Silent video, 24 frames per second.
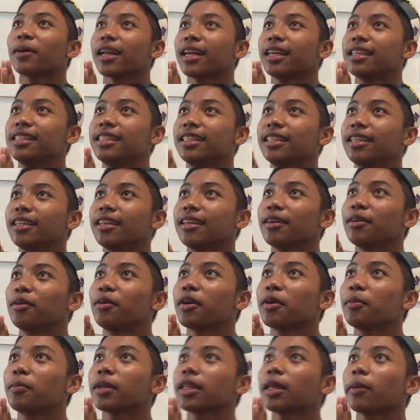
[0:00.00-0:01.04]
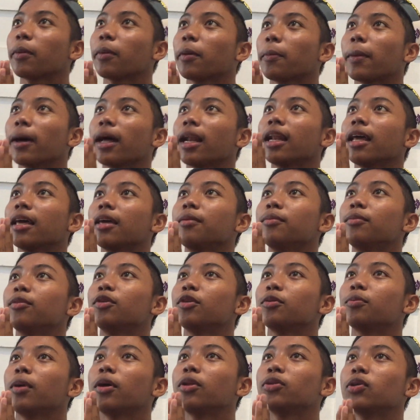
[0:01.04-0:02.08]
Para Jin, kuring bertapa pala yang
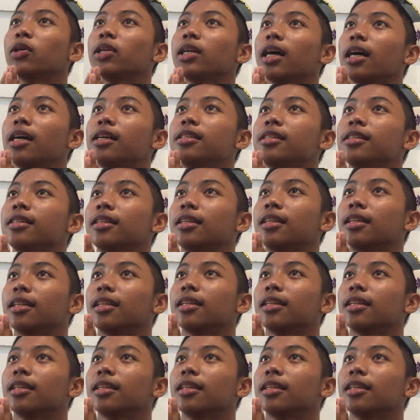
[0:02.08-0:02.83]
mulut bantuan ke anjing